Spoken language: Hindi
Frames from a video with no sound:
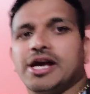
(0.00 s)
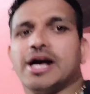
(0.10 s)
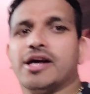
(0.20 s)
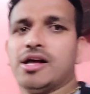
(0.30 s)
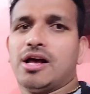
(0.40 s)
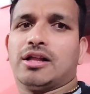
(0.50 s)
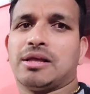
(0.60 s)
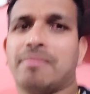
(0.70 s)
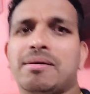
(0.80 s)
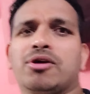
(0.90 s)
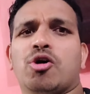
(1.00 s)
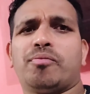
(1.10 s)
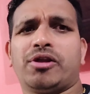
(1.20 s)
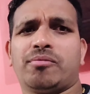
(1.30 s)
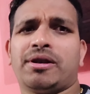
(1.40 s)
रही है तो मैं भी
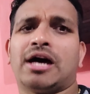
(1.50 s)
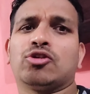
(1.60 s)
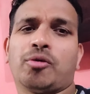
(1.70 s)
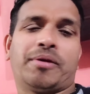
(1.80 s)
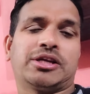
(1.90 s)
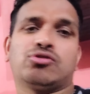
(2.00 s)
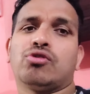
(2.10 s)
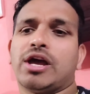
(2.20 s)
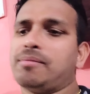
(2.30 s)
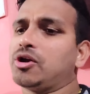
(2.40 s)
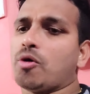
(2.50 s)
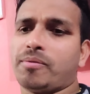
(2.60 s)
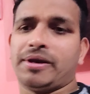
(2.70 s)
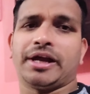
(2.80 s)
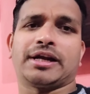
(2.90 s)
कॉफ़ी पी रही हूँ मैं नहा धो के फ्रेश हो गया अभी
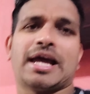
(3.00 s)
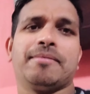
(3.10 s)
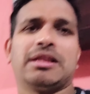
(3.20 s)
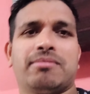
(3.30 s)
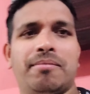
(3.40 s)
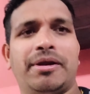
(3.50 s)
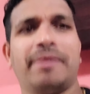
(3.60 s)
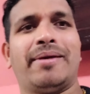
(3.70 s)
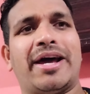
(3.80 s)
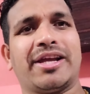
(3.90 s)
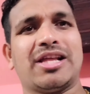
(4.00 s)
कॉफ़ी पीने का टाइम है तो मम्मी ने बना